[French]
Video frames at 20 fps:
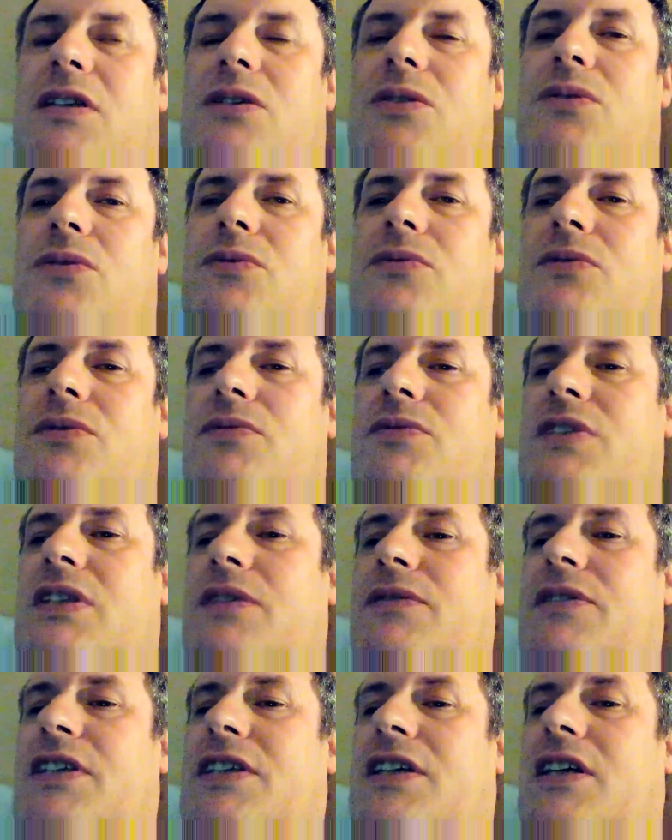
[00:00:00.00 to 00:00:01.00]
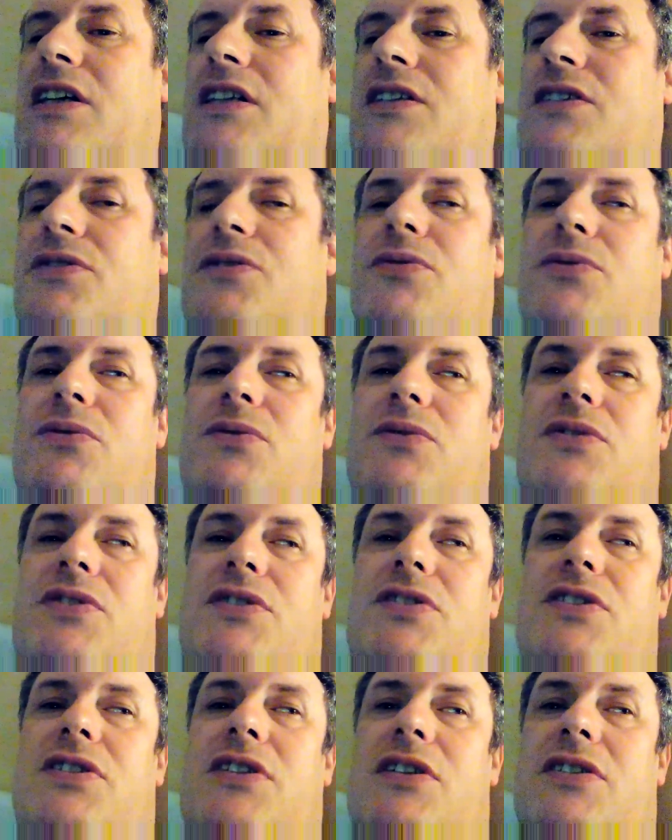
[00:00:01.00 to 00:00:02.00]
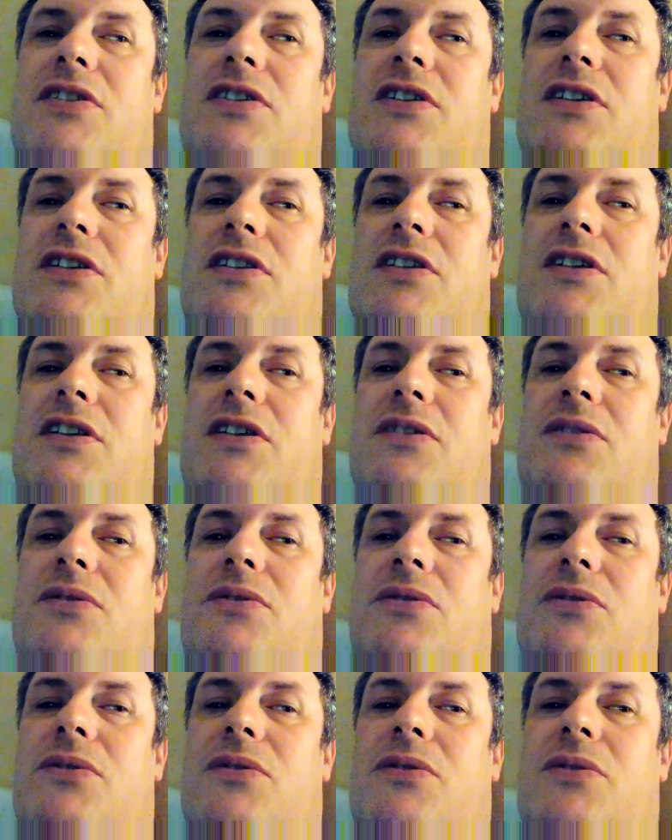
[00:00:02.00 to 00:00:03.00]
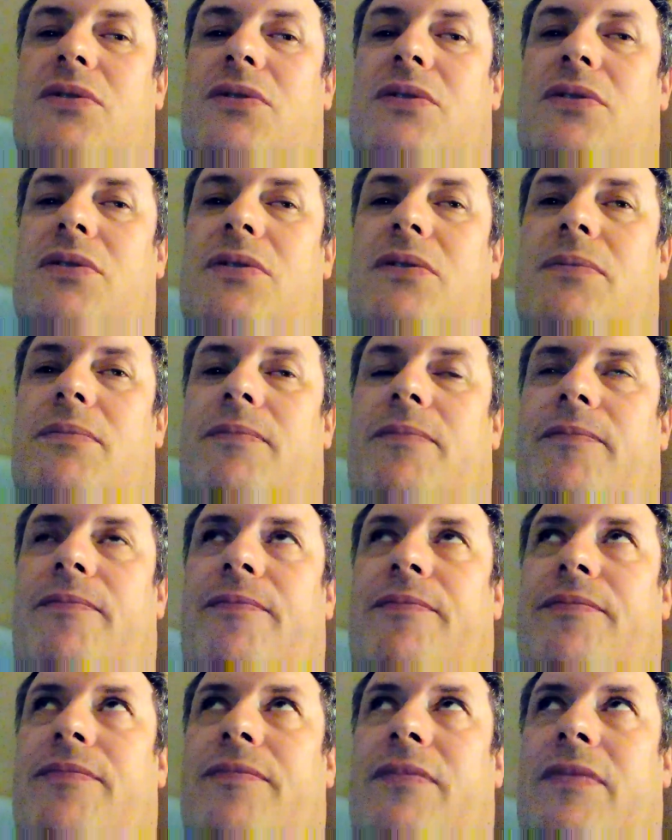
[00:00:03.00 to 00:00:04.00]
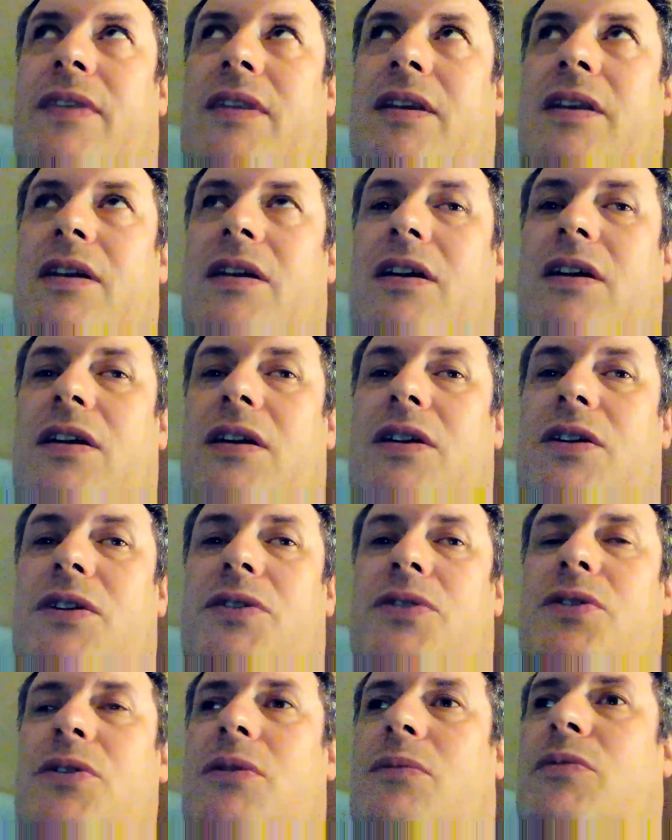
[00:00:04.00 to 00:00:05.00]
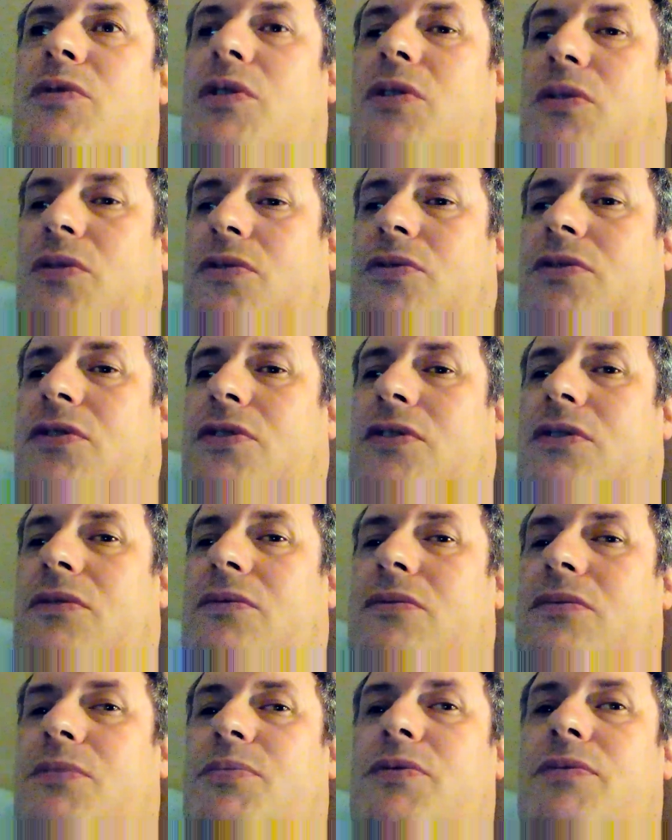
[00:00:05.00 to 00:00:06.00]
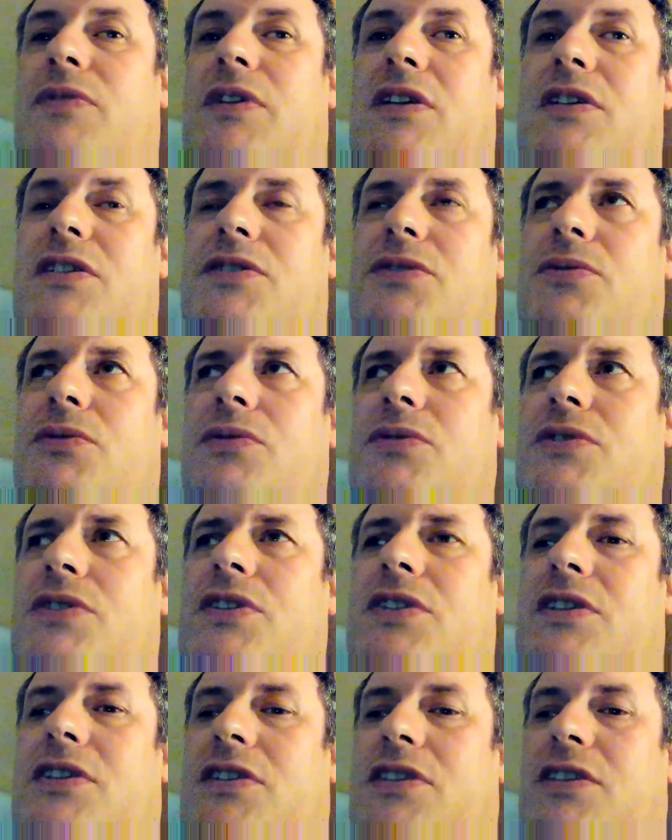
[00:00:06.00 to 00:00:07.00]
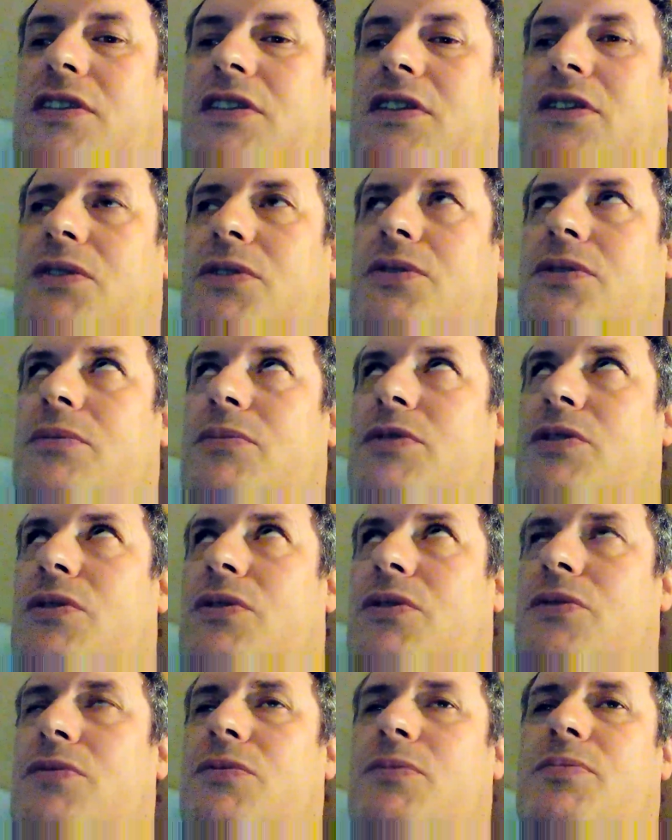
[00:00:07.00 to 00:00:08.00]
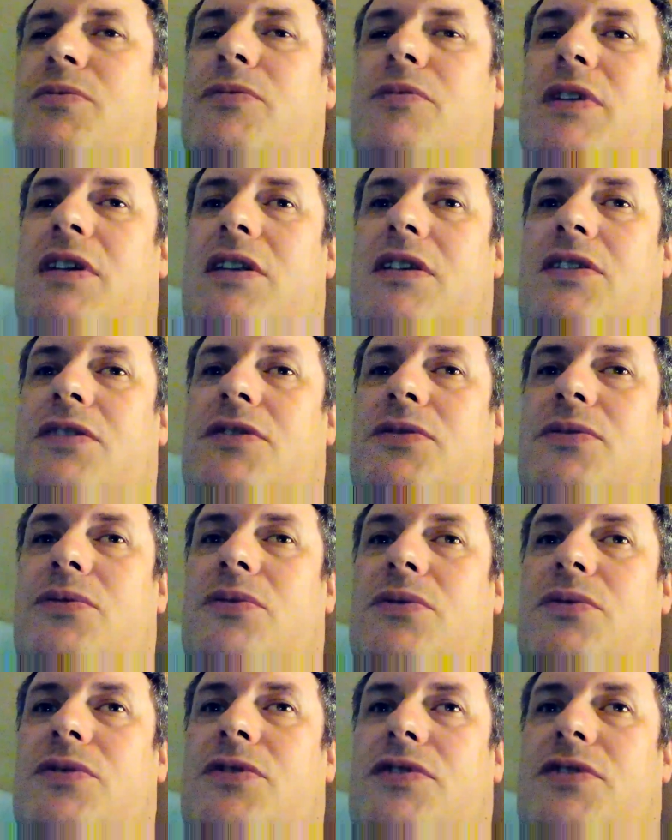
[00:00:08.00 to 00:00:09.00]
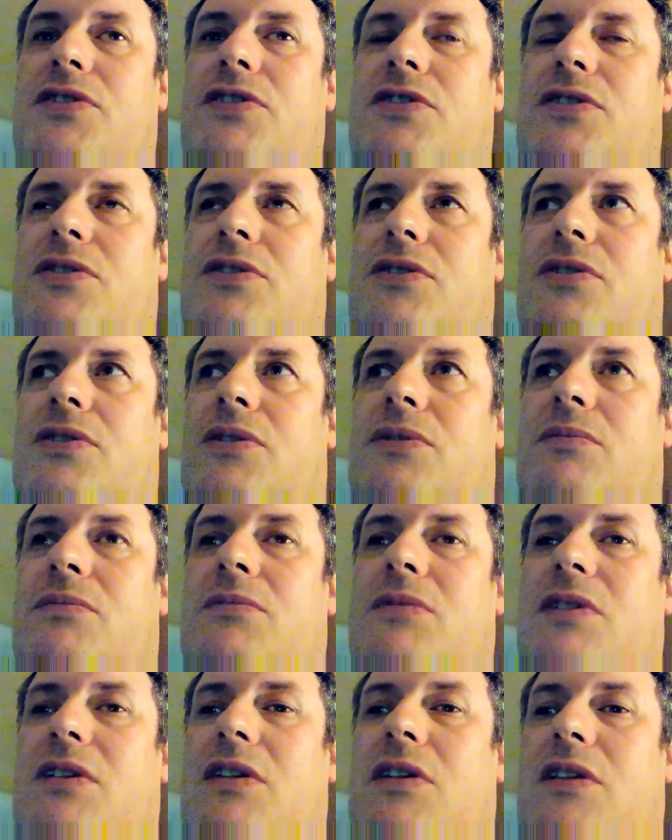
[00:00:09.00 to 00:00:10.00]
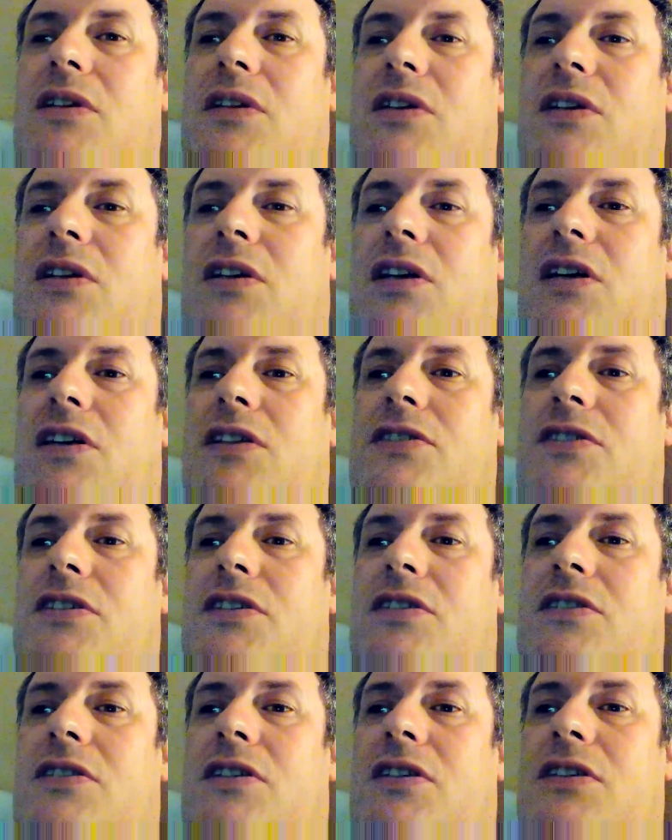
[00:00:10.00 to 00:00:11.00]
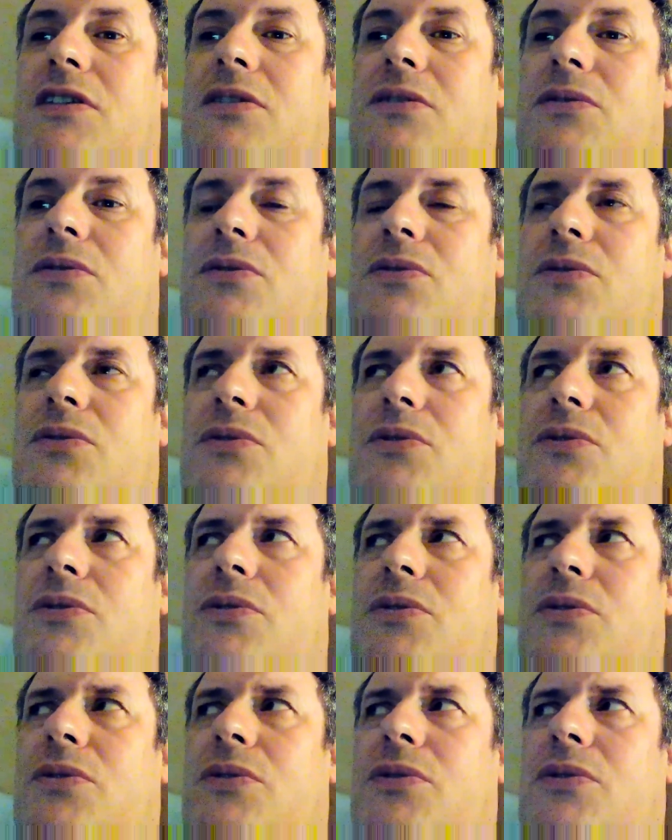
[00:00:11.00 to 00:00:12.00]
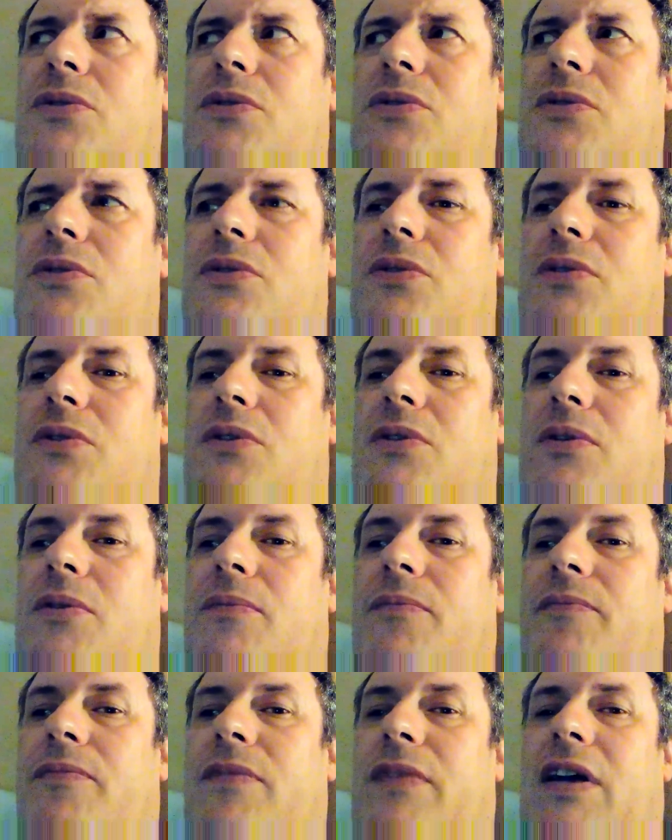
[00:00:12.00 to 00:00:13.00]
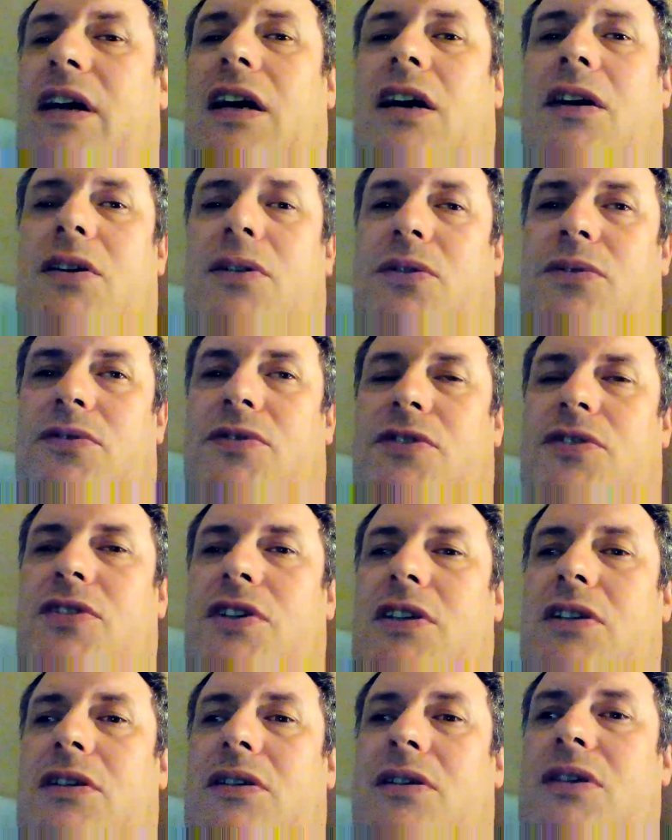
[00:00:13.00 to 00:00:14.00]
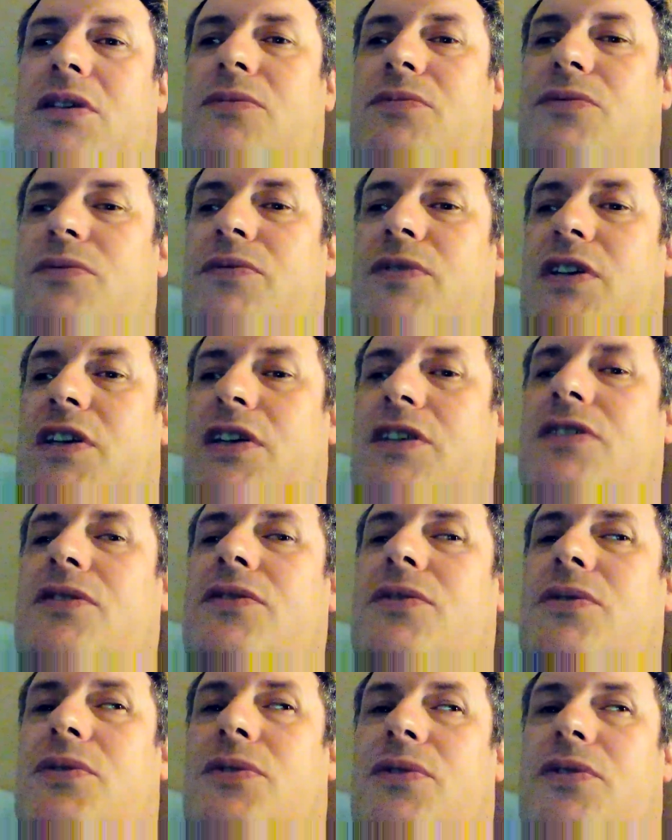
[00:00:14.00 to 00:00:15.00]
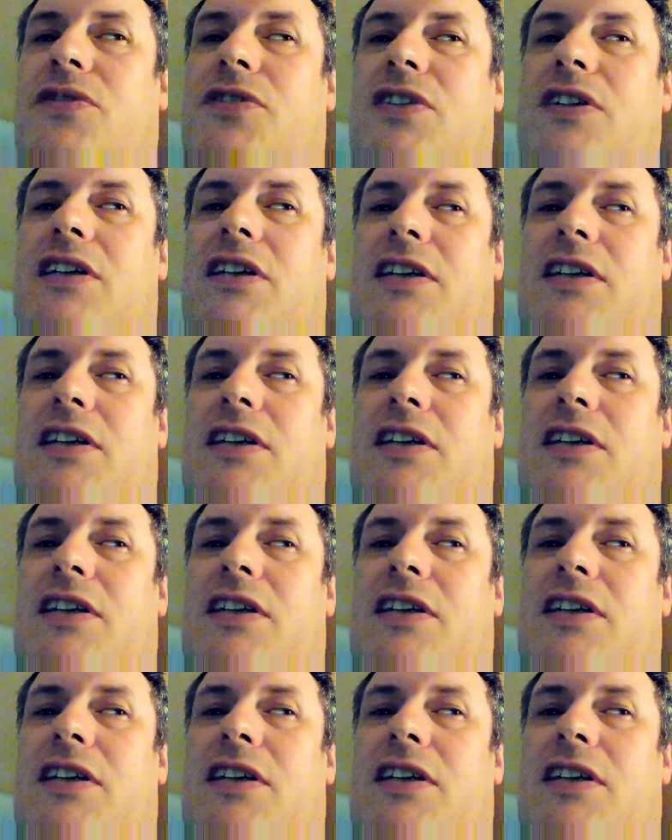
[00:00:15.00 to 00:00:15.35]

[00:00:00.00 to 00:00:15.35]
Donc, vous avez qu'à aller sur le site internet euh, Turbulence. Vous pouvez aller sur le site internet Turbulence. Vous pouvez aller sur le site internet de, euh, Arc-en-Ciel et vous verrez ce que c'est